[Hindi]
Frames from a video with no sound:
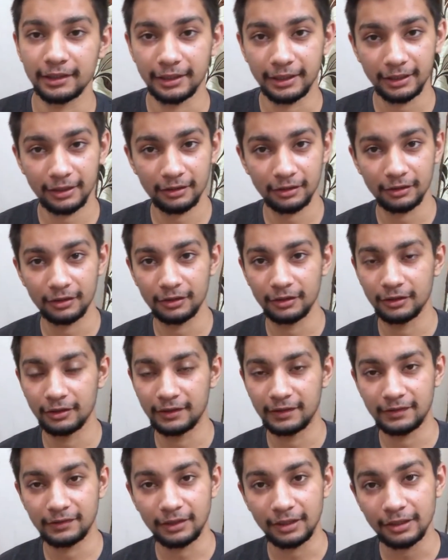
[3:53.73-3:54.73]
एक
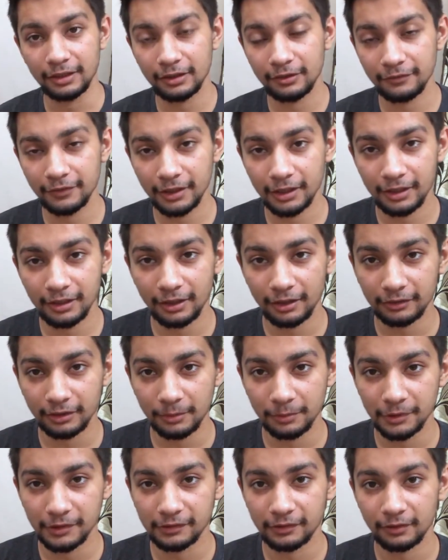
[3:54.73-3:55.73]
स्टैंडर्ड वेरिएंट आता
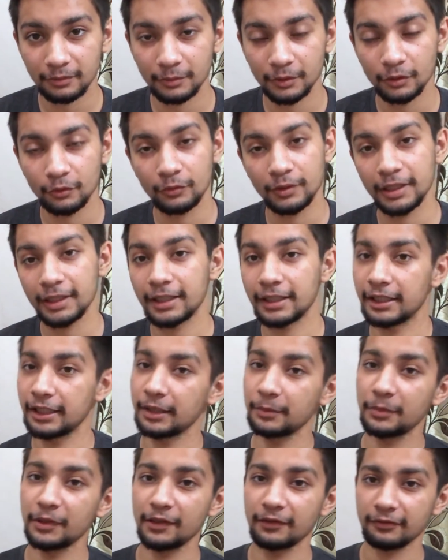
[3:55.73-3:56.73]
है पल्सर में और एक
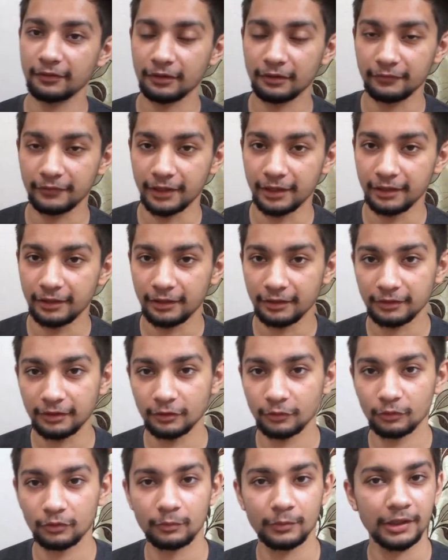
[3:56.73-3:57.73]
ए वाला वेरिएंट आता है
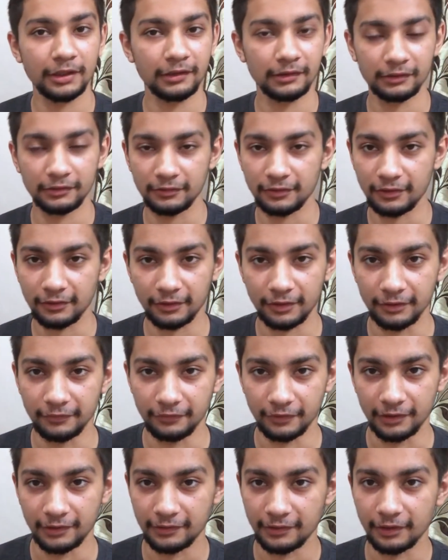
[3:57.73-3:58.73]
दोनों में दस हज़ार का
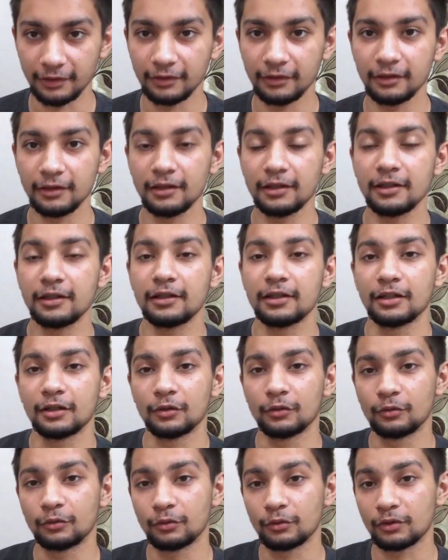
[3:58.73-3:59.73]
डिफरेंस है
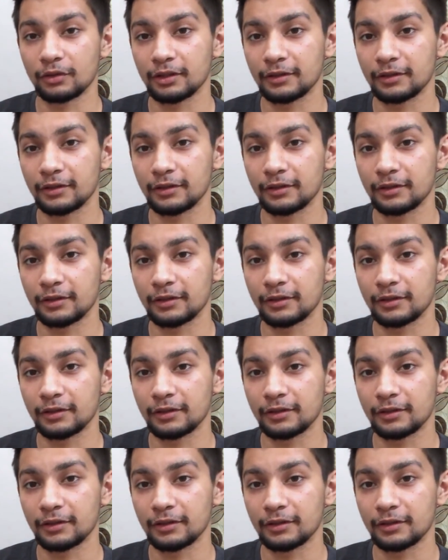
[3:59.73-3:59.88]
और